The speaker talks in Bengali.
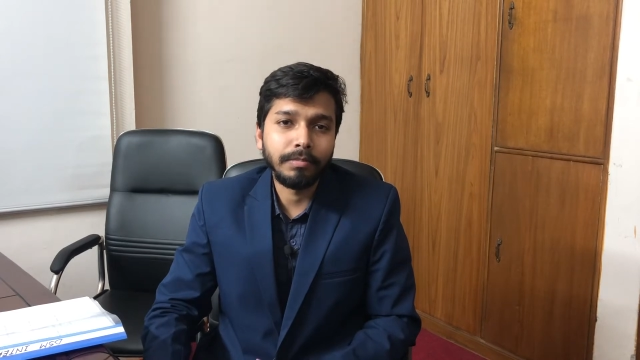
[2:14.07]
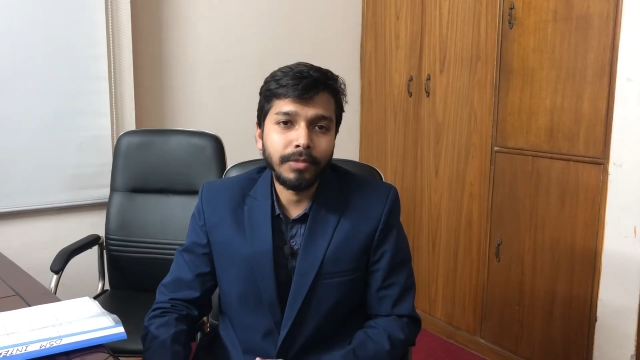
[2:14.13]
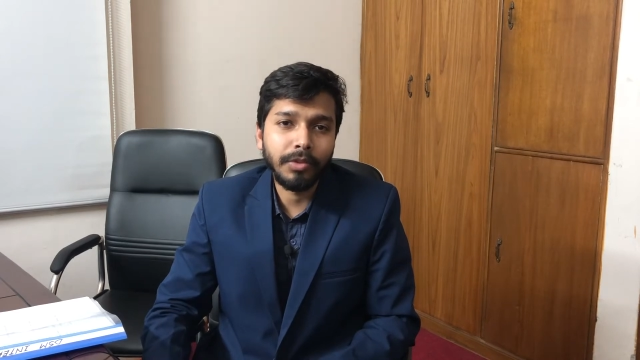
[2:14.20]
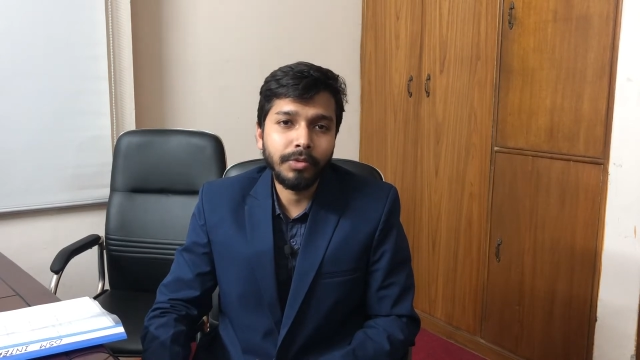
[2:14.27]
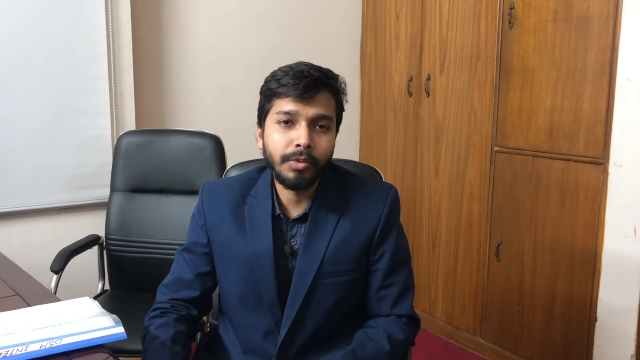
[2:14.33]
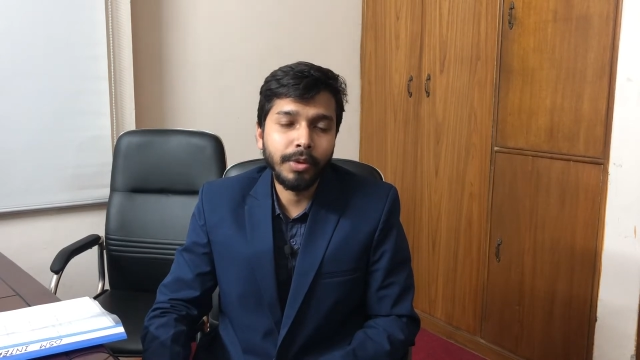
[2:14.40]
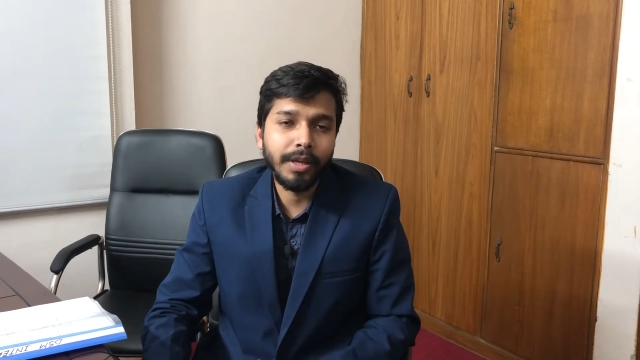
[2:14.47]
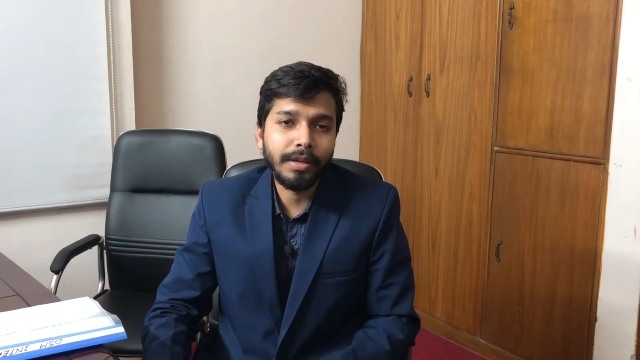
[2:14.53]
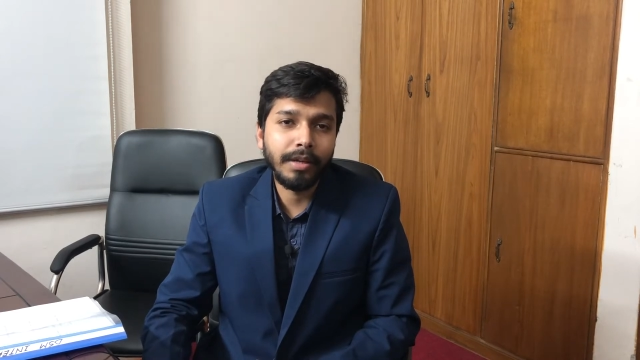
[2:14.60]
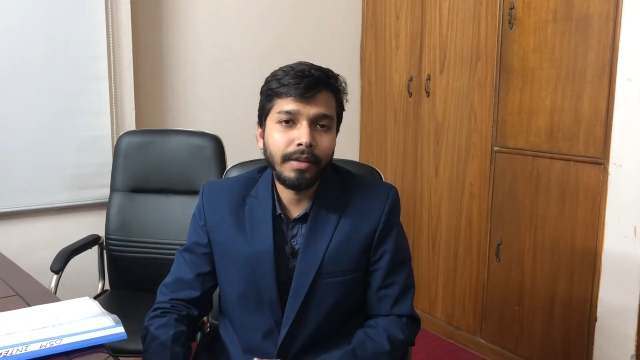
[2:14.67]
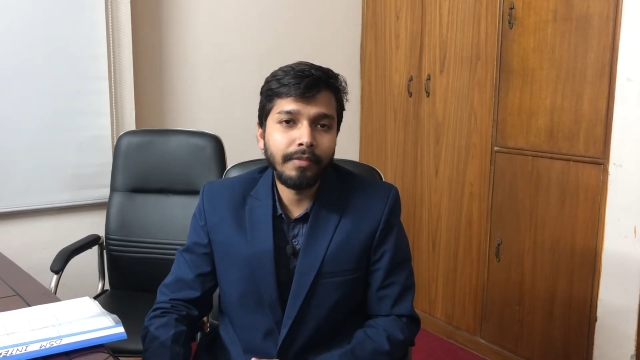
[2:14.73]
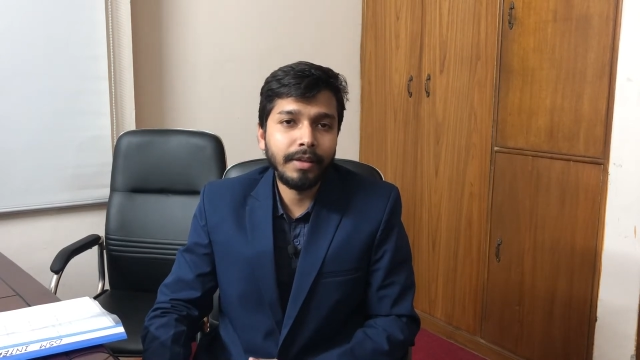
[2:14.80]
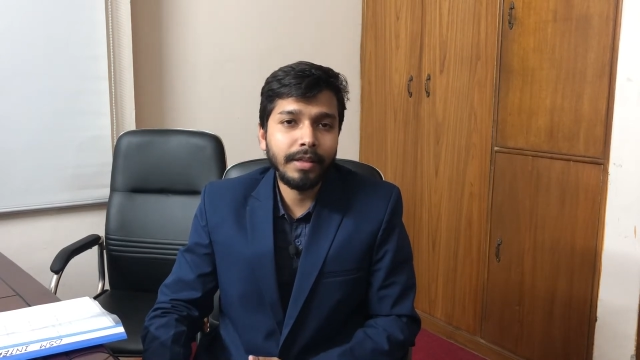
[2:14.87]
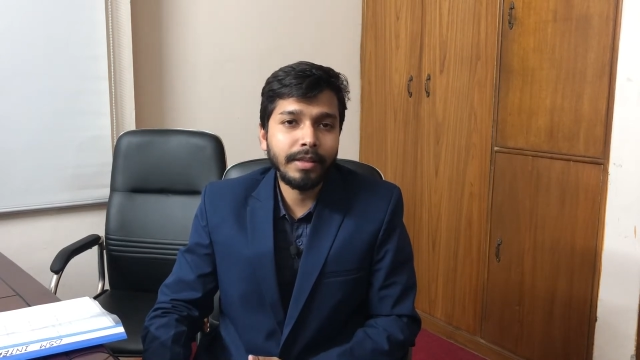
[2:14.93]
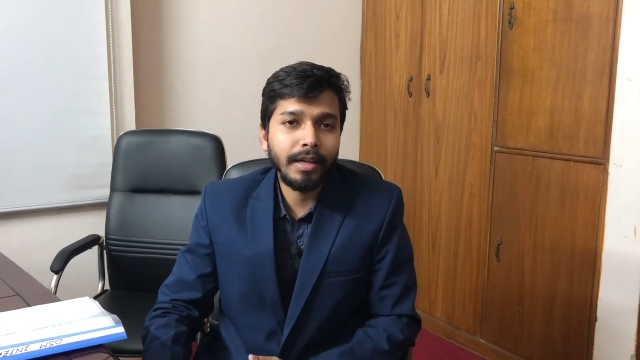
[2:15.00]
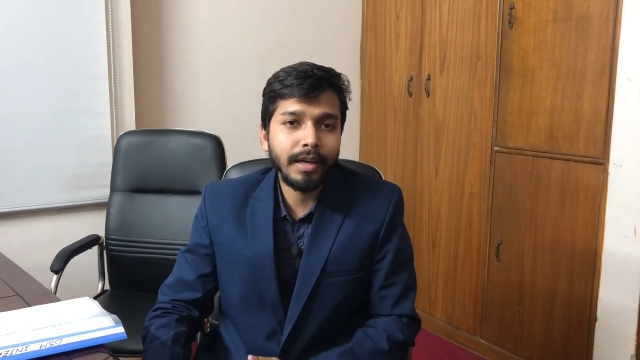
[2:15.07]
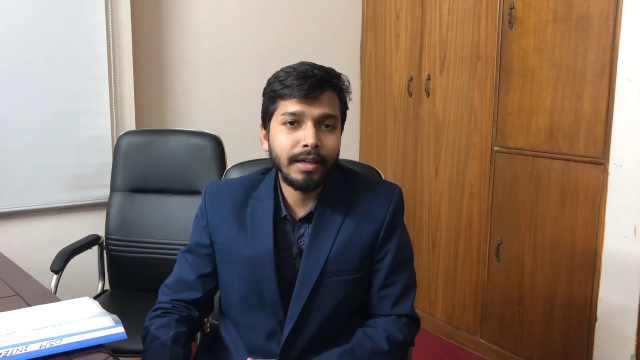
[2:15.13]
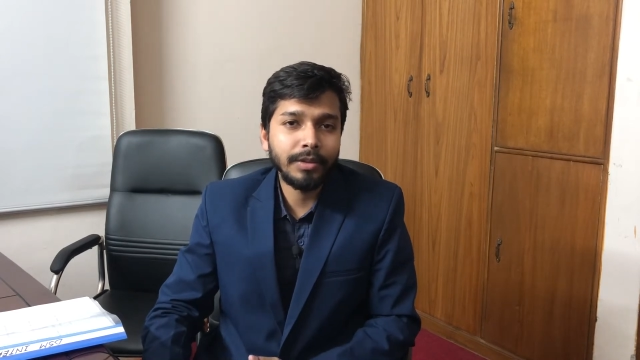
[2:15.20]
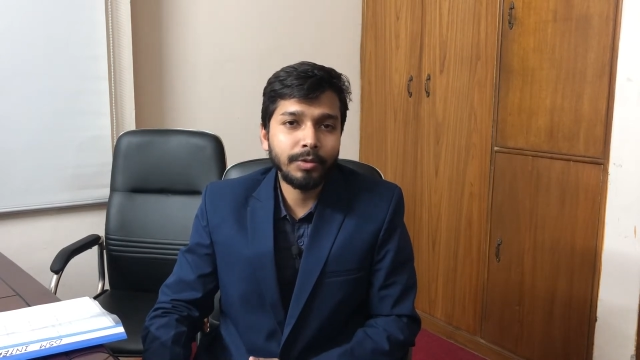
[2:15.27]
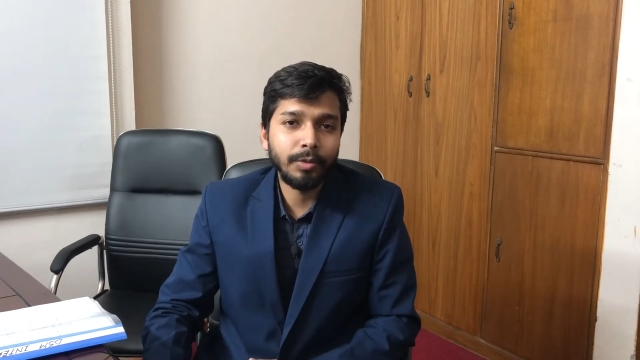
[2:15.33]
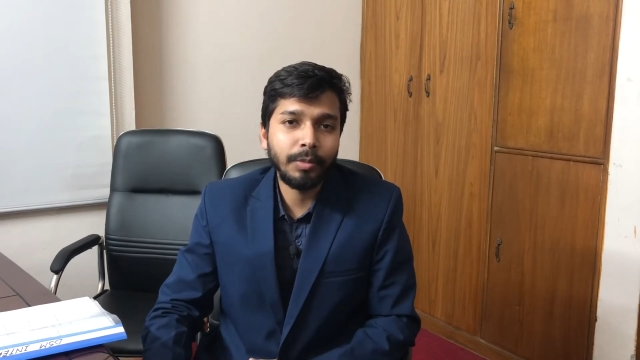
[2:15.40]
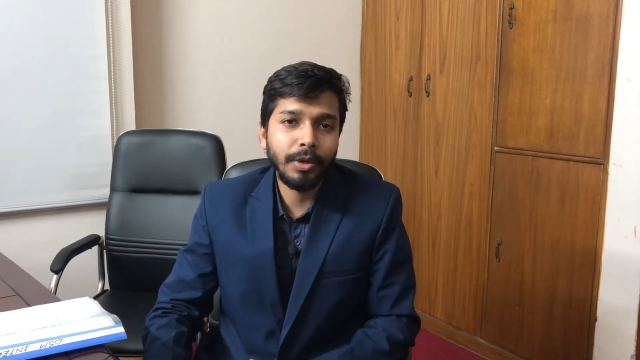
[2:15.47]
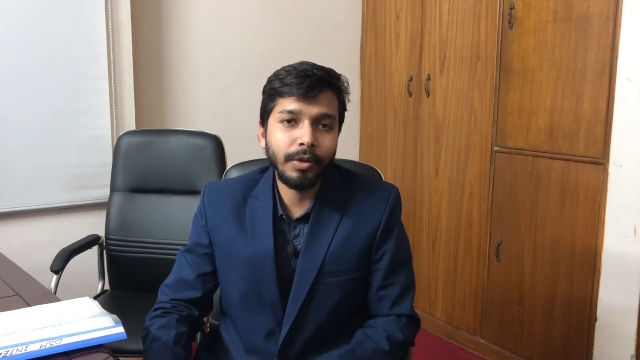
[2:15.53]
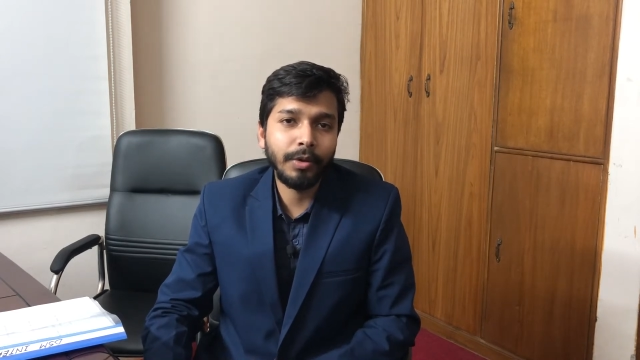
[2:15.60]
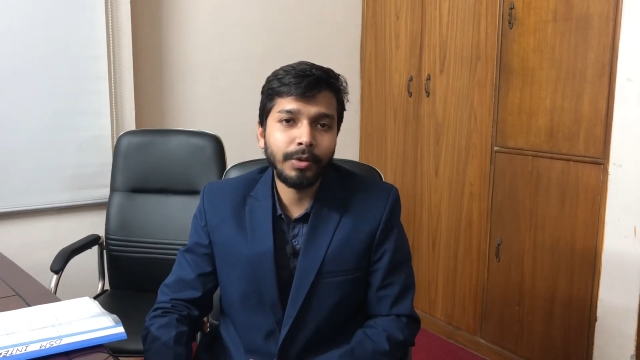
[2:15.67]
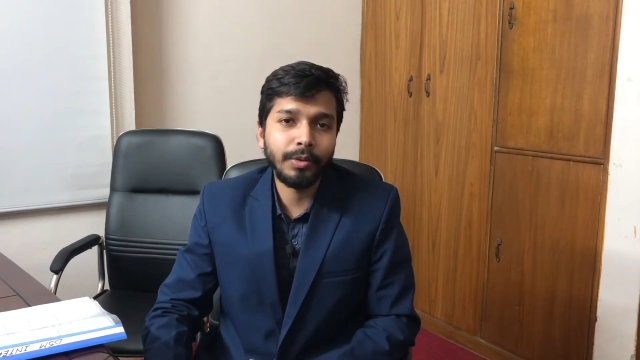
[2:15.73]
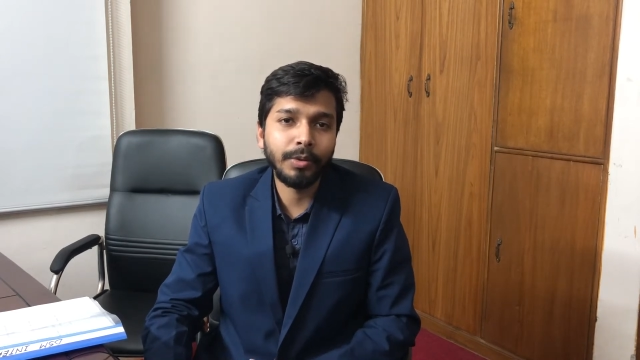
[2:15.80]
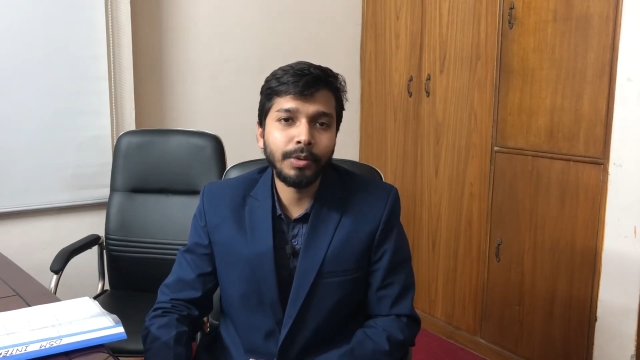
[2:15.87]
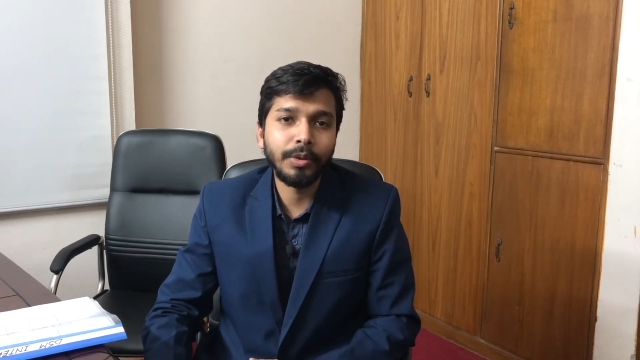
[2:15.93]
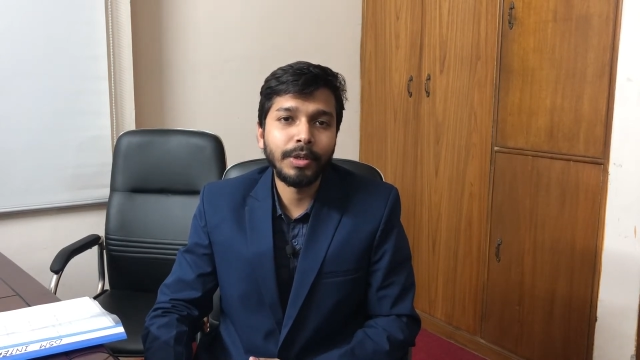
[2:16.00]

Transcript: স্টুডেন্ট লেভেলে থাকার সময় হয়তো